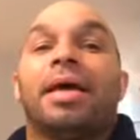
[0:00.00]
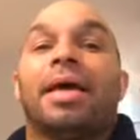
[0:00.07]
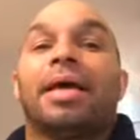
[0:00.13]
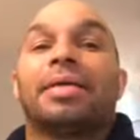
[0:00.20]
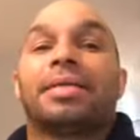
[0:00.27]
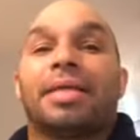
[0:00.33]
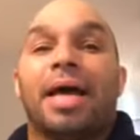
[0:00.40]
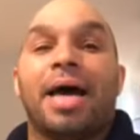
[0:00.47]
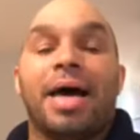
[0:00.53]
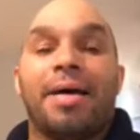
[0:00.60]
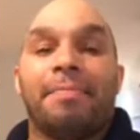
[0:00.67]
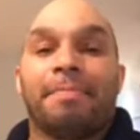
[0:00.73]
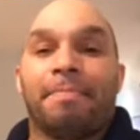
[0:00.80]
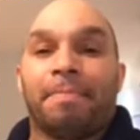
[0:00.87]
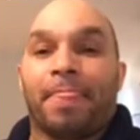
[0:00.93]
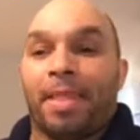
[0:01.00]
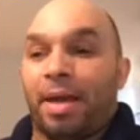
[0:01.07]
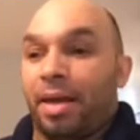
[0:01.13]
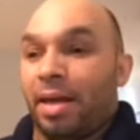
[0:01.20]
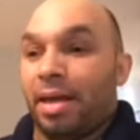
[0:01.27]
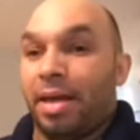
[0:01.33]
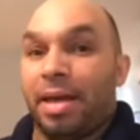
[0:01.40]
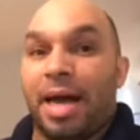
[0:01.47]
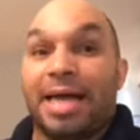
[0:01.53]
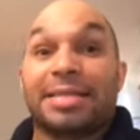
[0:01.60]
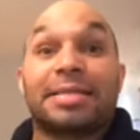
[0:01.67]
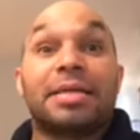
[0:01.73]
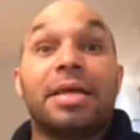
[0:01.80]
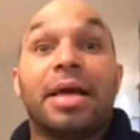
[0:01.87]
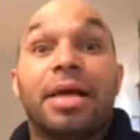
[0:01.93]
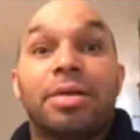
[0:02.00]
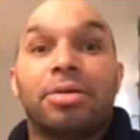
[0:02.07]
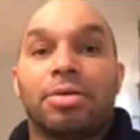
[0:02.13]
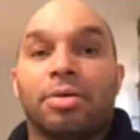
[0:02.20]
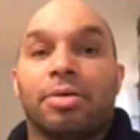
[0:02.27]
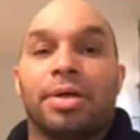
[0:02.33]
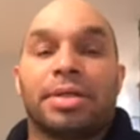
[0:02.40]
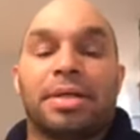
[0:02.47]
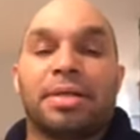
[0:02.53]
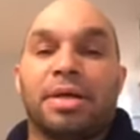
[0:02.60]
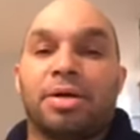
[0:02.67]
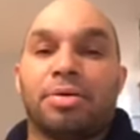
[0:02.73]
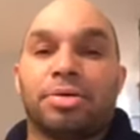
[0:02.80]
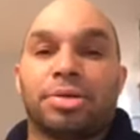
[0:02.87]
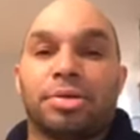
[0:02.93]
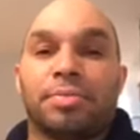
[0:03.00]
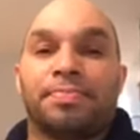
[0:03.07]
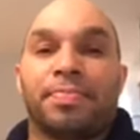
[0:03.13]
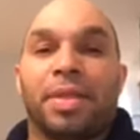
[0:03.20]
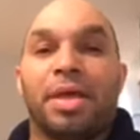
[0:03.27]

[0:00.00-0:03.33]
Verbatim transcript: que está eh, haciendo este negocio